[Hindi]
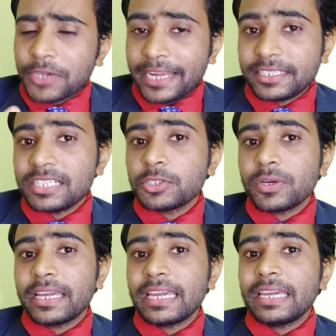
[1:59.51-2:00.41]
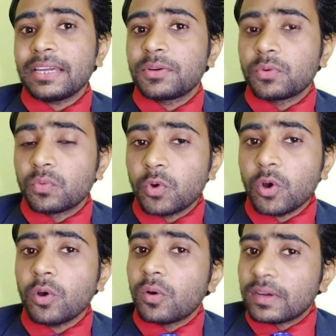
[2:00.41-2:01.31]
टाइटल जो है वो
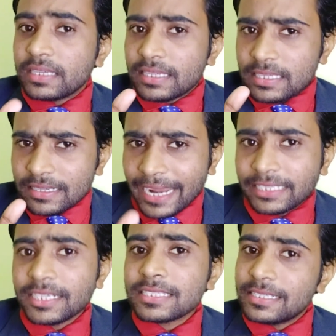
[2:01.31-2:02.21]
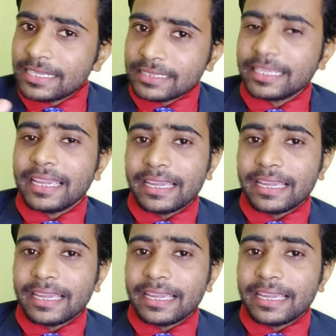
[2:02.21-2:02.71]
राइटर्स लिखते